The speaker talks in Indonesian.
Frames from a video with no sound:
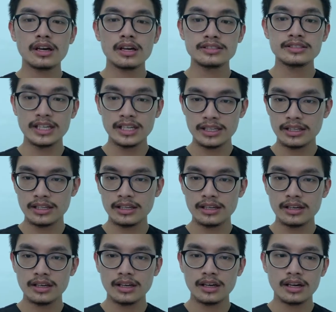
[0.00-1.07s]
Jadi,
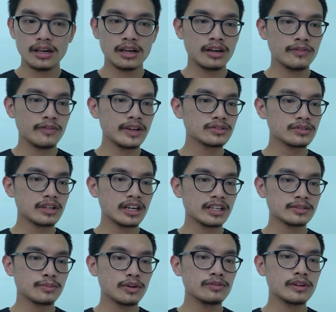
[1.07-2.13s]
uh,
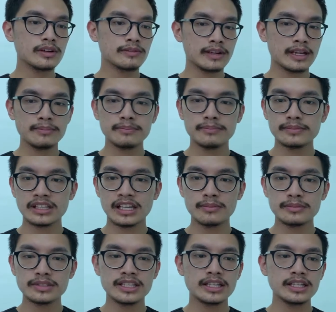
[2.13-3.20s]
vascularized bone free flap telah
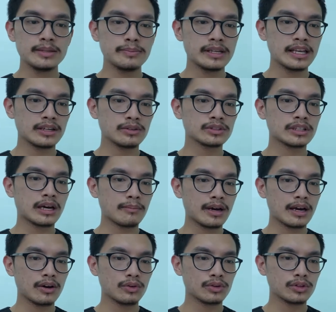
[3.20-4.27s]
menjadi pilihan utama
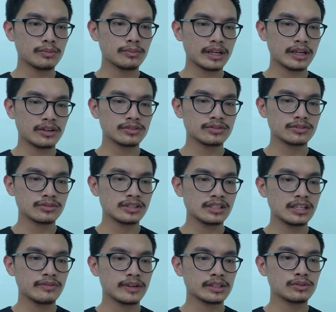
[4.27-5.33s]
untuk merekonstruksi
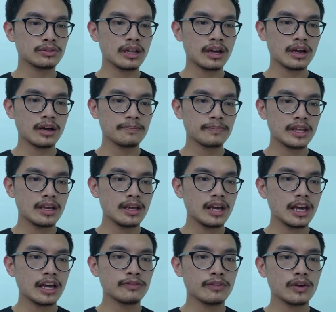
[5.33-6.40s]
defek tulang.
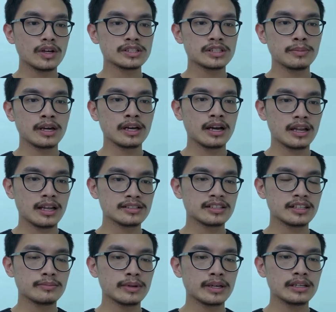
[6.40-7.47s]
Evaluasi berkala
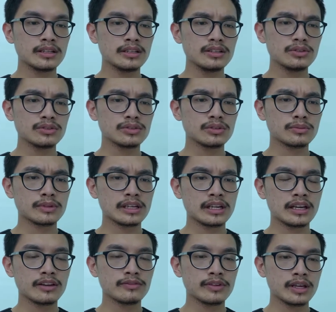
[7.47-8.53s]
skin pedal untuk
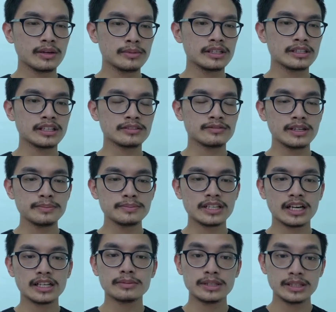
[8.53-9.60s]
menilai viabilitas flap
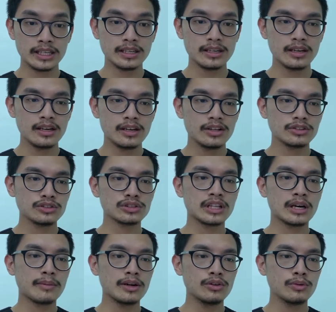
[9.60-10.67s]
sangat penting,
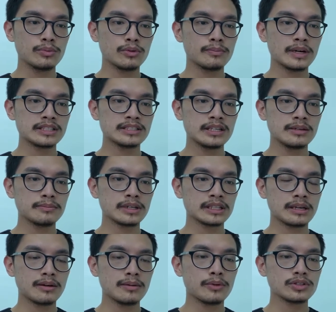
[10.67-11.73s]
terutama 24 jam
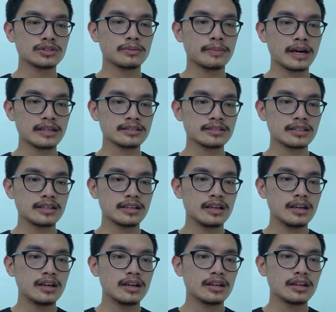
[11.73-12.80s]
pertama post-operasi.
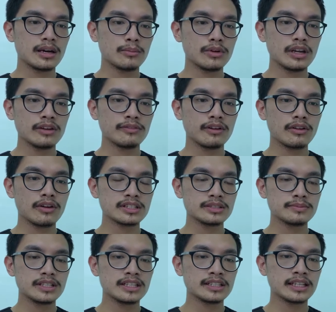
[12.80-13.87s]
Namun, evaluasi
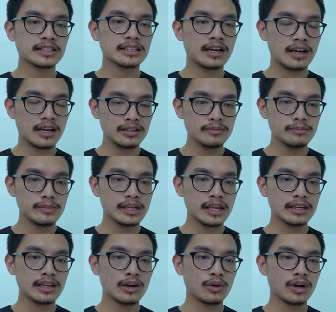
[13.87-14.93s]
menjadi tantangan bila
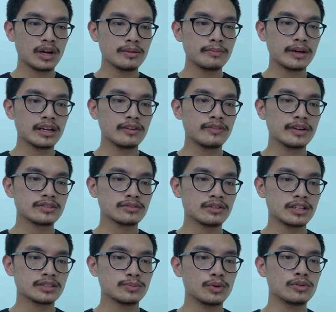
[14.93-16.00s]
dilakukan pada
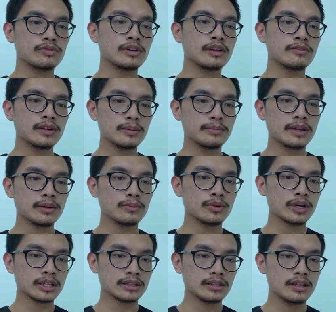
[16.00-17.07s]
vascularized bone free flap yang
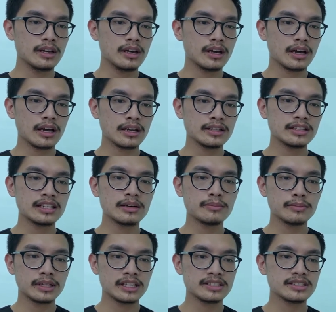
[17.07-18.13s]
buruk karena tidak
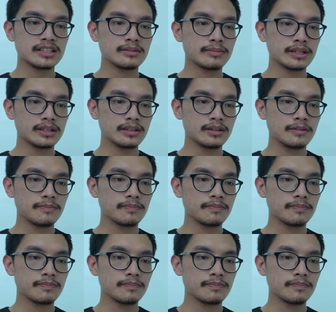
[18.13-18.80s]
memiliki skin pedal.